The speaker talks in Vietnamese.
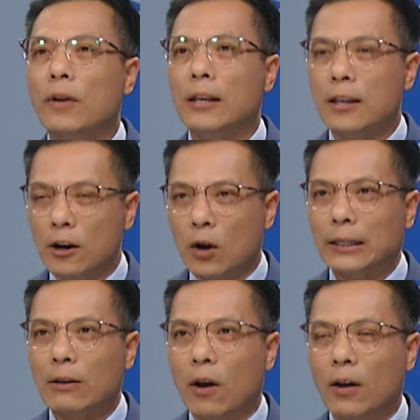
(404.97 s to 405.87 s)
vị nhớ đón
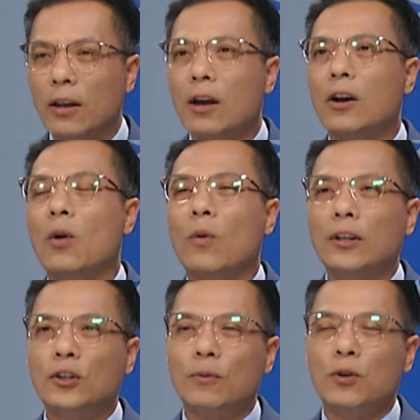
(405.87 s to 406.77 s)
theo dõi. Không
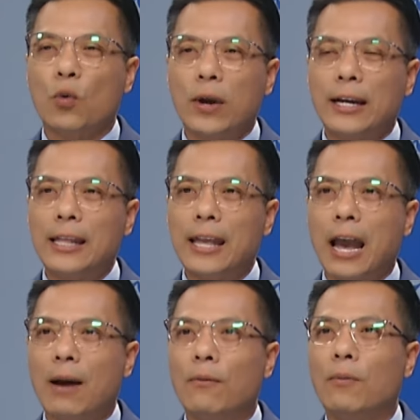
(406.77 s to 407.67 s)
quên chúc cho quý khán
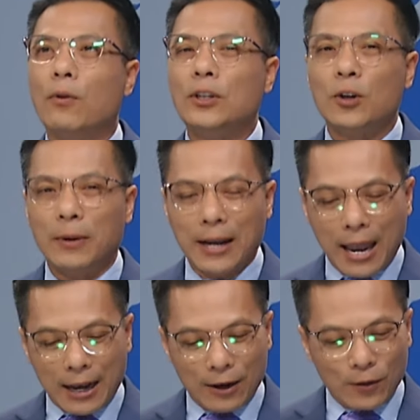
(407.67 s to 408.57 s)
giả một buổi chiều bình
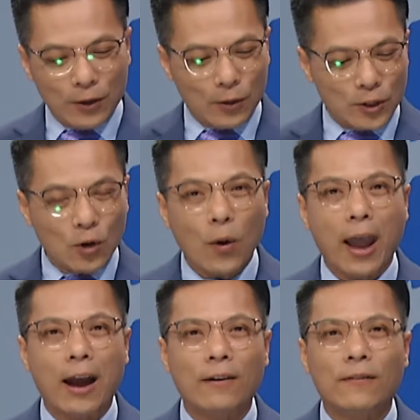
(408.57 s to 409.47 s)
an, có nhiều sức
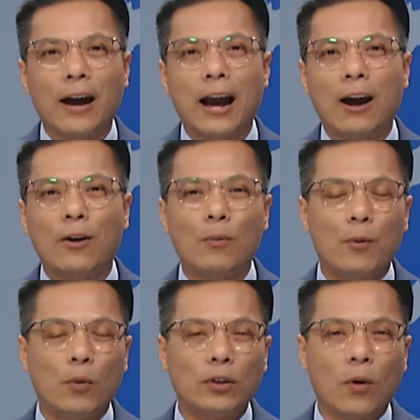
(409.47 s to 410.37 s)
khỏe và có
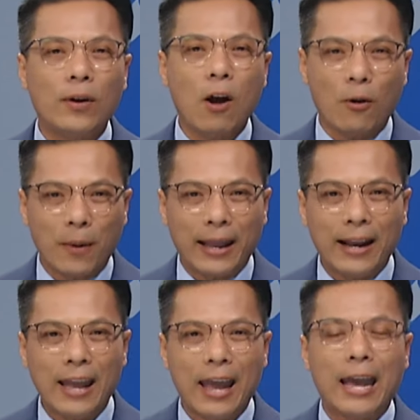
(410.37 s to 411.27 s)
một buổi tối ngon miệng.
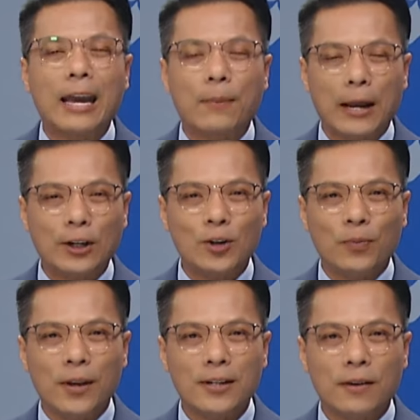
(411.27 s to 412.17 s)
Hẹn gặp lại trong
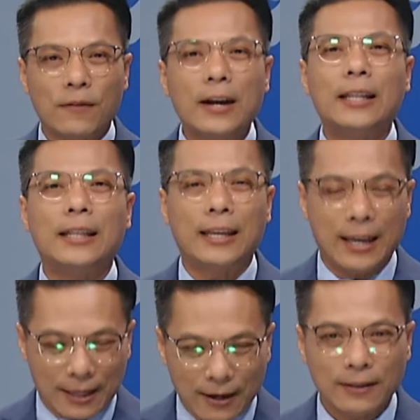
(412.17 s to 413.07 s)
chương trình phát hình kỳ
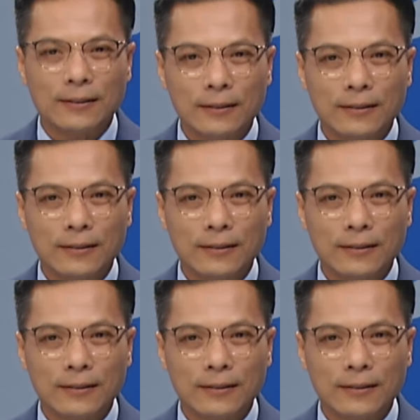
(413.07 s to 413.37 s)
tới.